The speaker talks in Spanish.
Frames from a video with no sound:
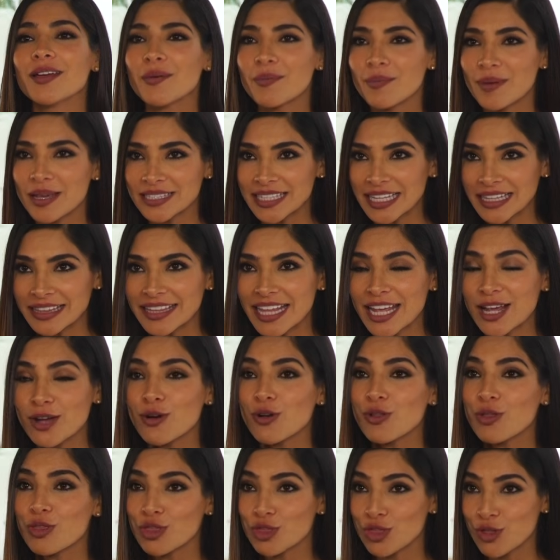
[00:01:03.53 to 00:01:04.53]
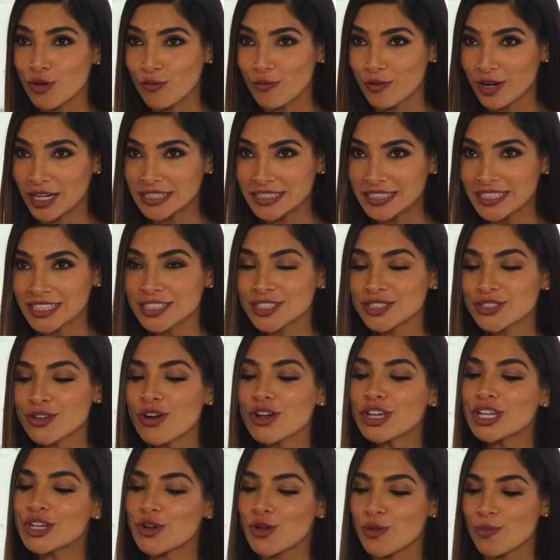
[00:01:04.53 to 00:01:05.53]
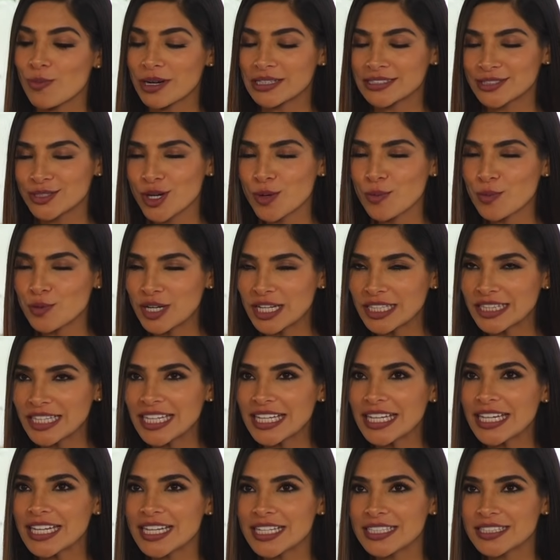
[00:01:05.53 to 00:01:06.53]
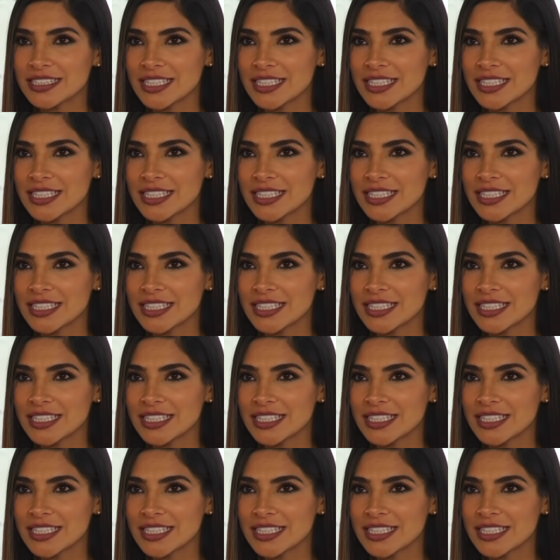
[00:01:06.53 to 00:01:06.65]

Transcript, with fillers: me senté con Don Francisco y con Marcelo Munate y les